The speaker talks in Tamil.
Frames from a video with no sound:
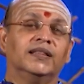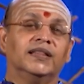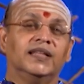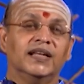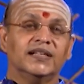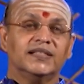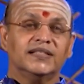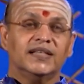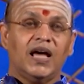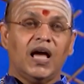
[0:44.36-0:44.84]

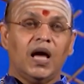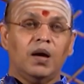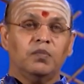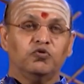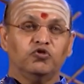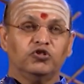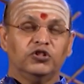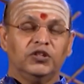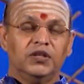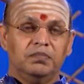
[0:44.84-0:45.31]
தெசா
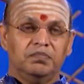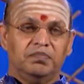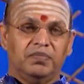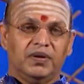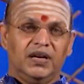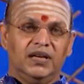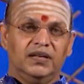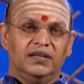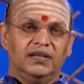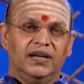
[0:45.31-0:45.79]
புத்தி
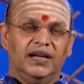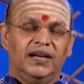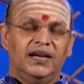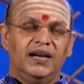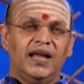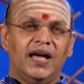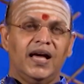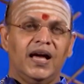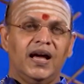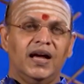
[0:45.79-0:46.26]
பலன்
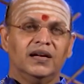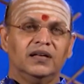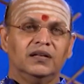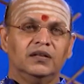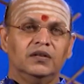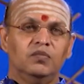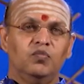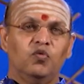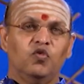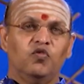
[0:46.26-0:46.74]

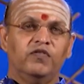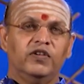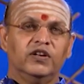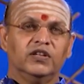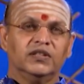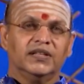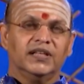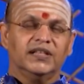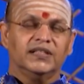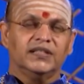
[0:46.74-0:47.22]
எல்லாருக்கும்
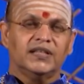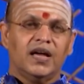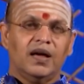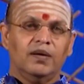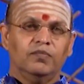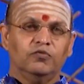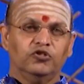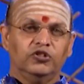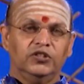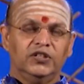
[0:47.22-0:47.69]
ஒவ்வொரு தெசா
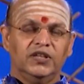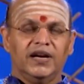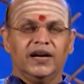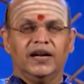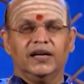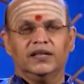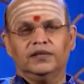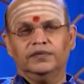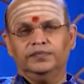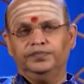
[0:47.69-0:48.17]
புத்தி
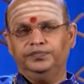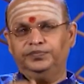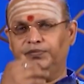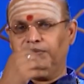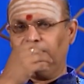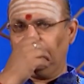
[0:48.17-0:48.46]
நடக்கும்